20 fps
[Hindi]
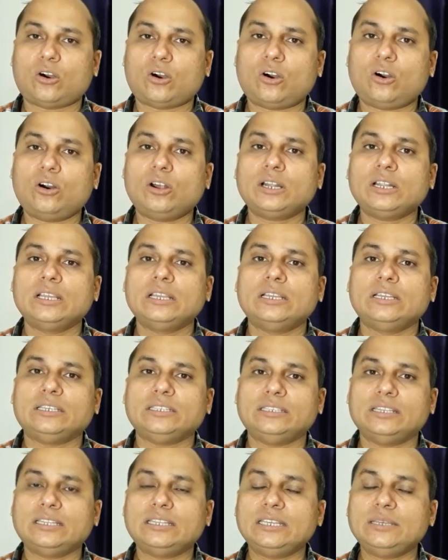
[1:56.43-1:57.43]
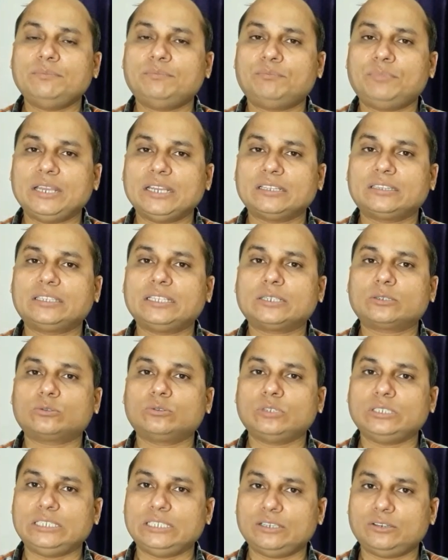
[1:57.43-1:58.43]
और यदि बेहतर
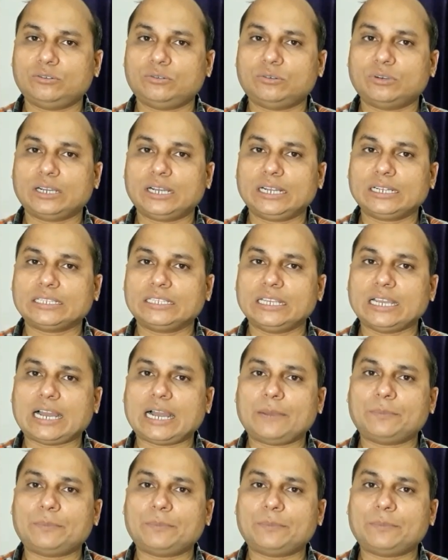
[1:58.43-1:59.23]
तो ये होगा कि